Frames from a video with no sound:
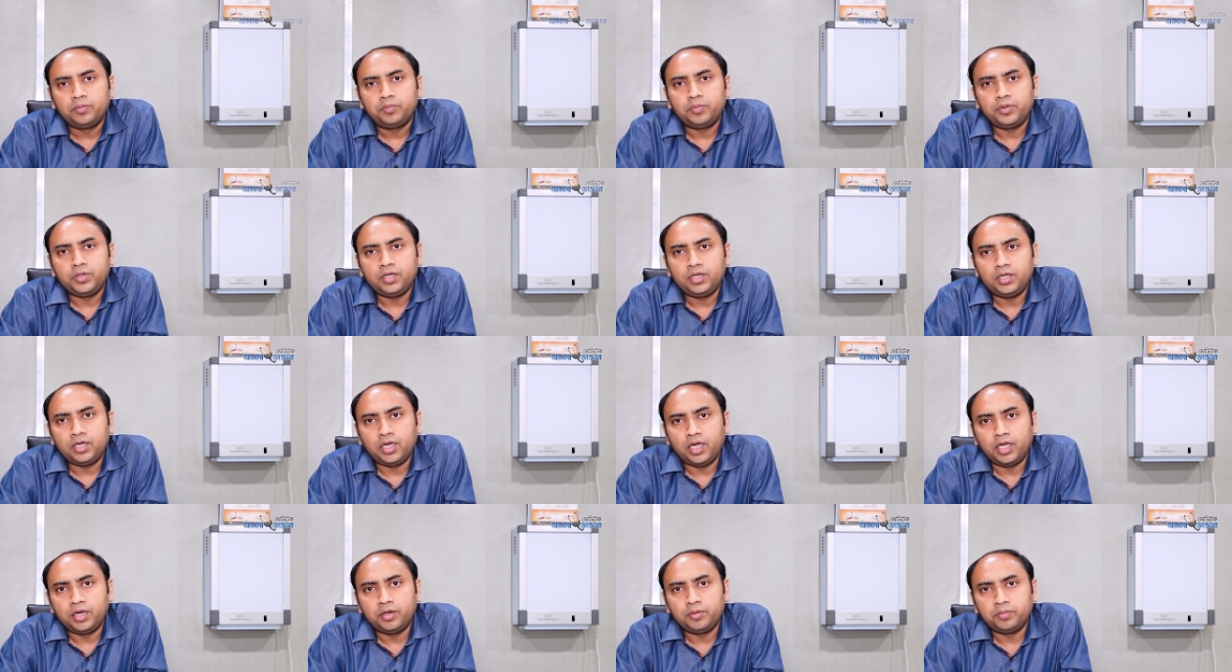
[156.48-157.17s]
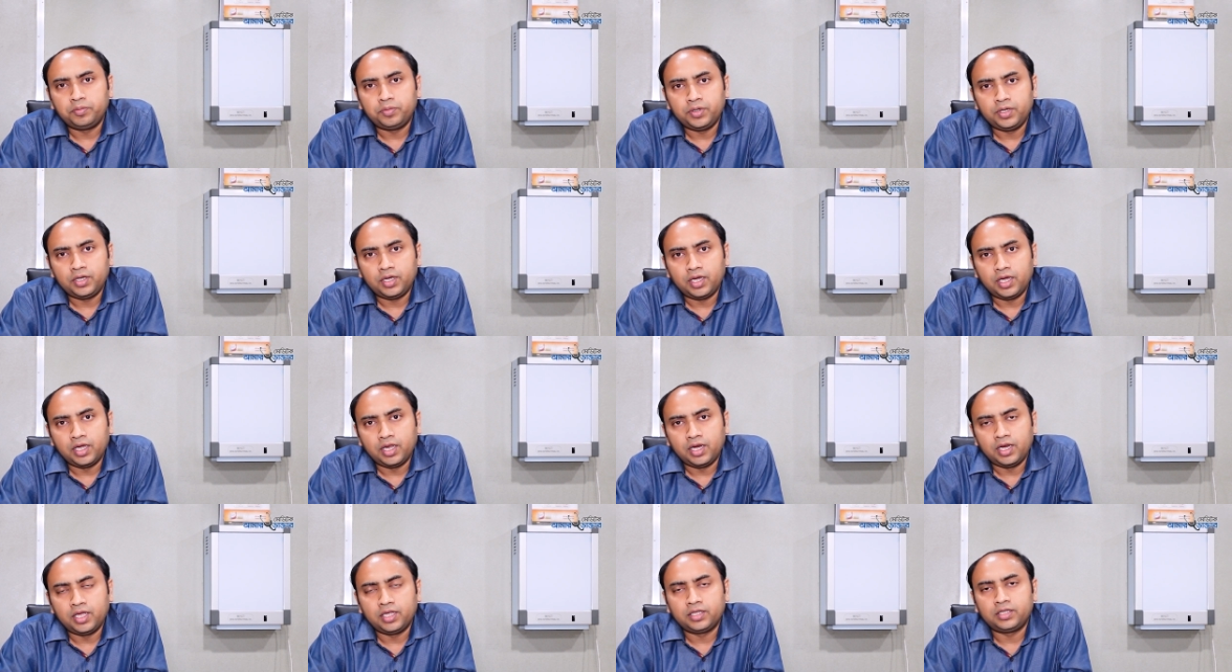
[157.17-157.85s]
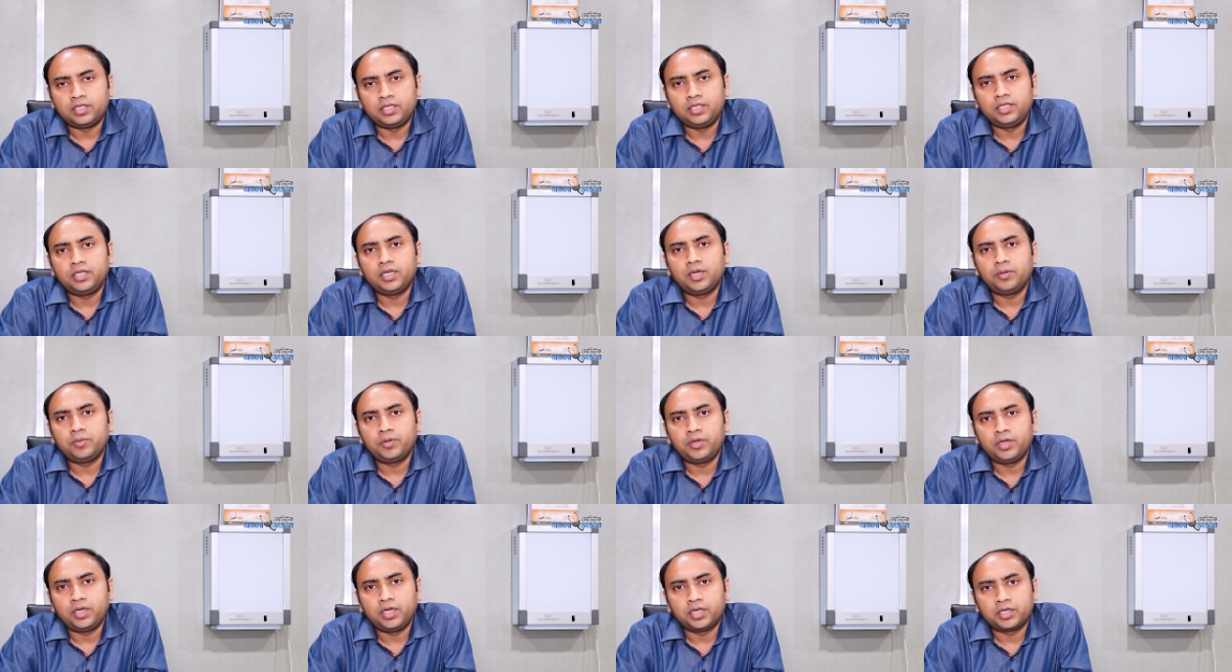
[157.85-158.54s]
পিএনপিএলএ থ্রি
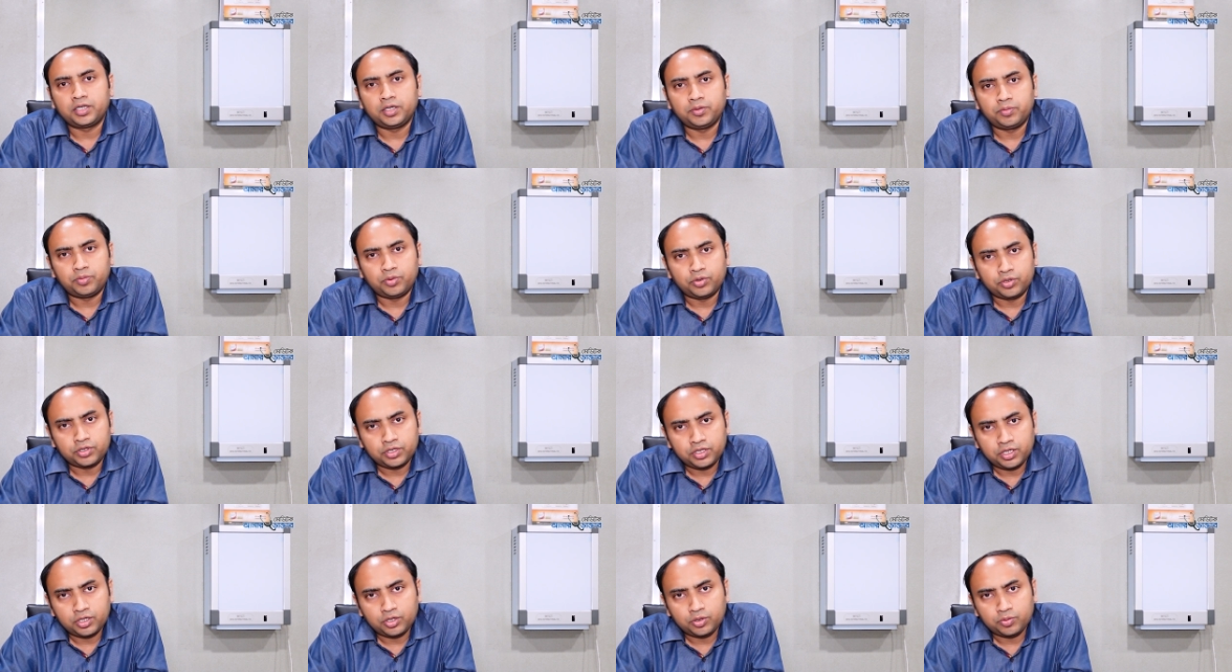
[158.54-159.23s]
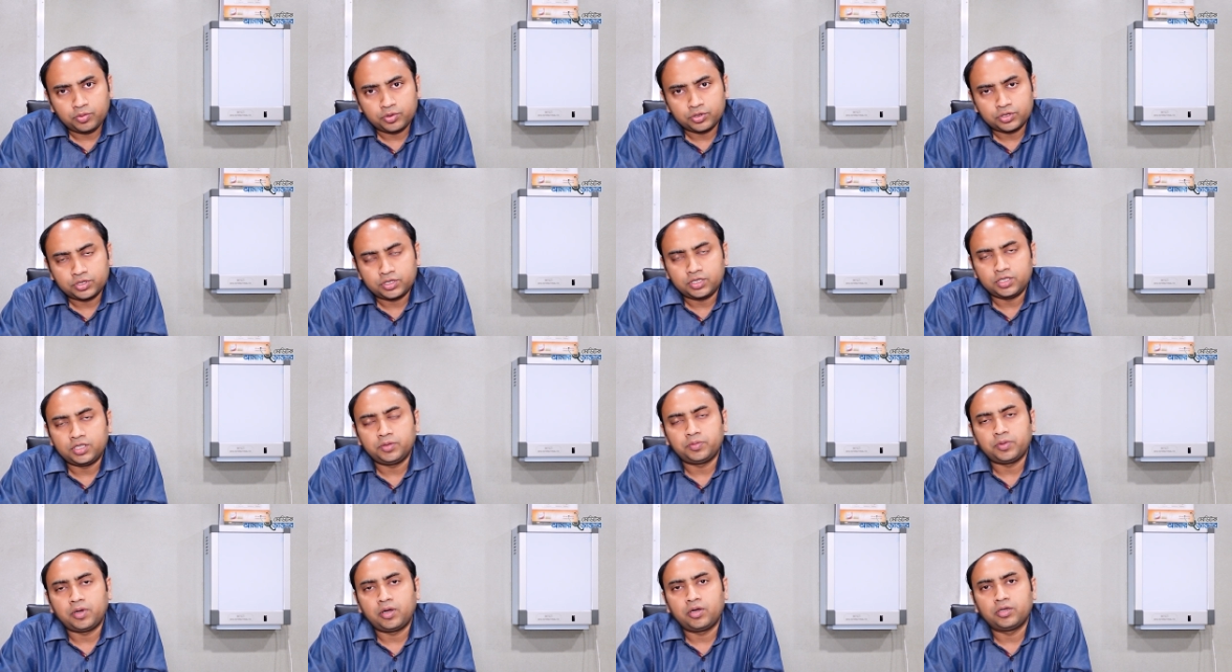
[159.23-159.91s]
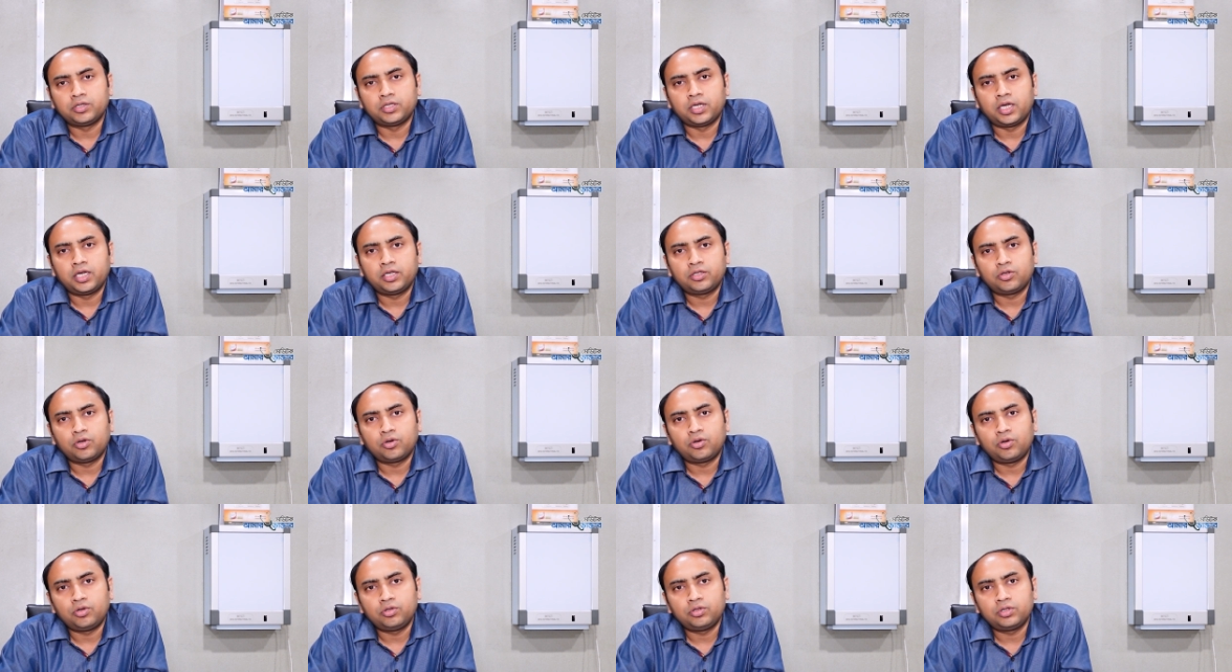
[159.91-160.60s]
নামে একটি প্রোটিনের উপস্থিতি পাওয়া যায়
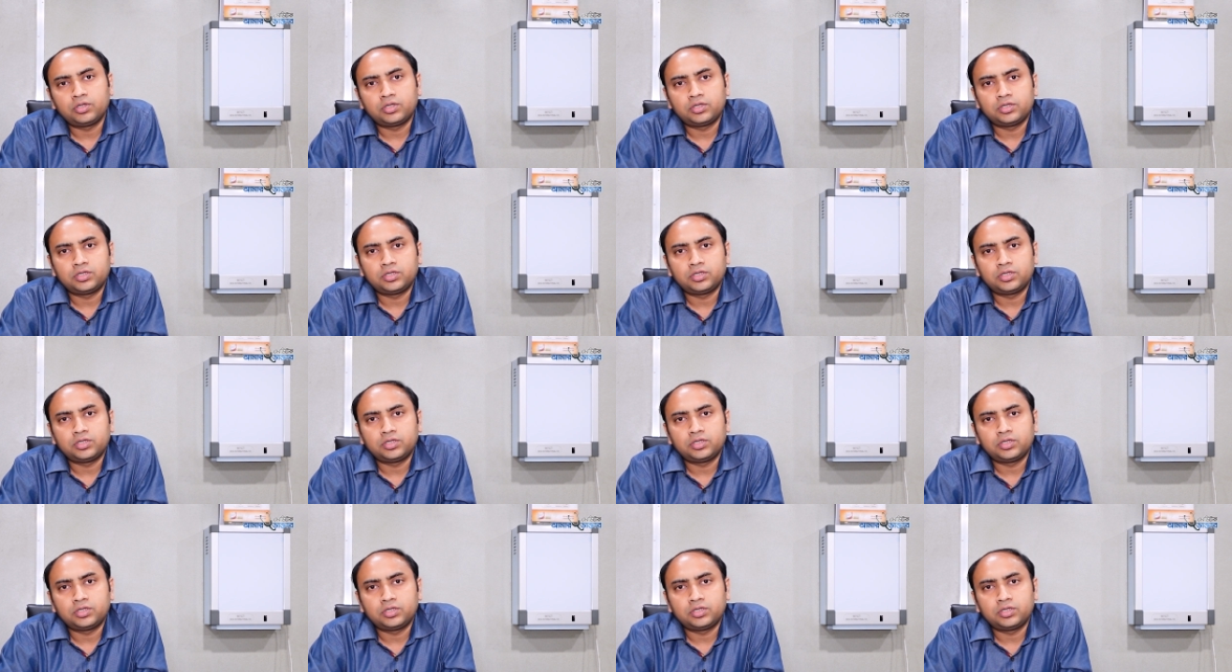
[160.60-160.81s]
তখন